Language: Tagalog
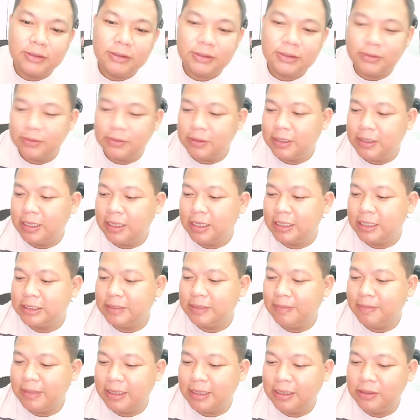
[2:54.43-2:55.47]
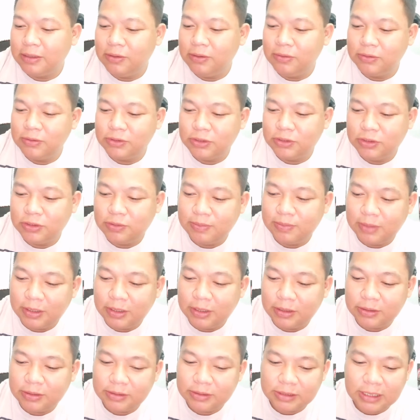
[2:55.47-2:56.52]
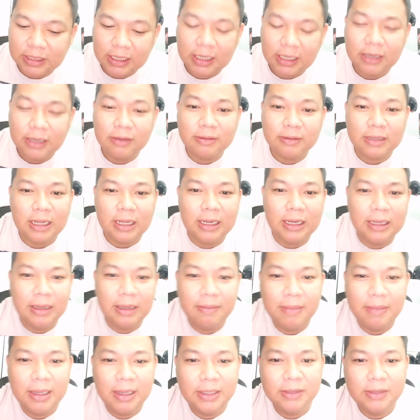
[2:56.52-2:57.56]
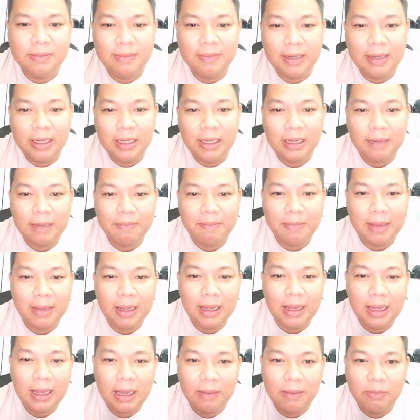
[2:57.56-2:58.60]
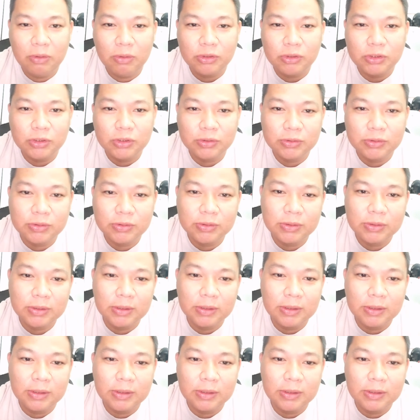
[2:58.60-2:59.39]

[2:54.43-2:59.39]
gusto ko rin kasi maging YouTuber. Sa ngayon, talaga medyo mahirap maabot yung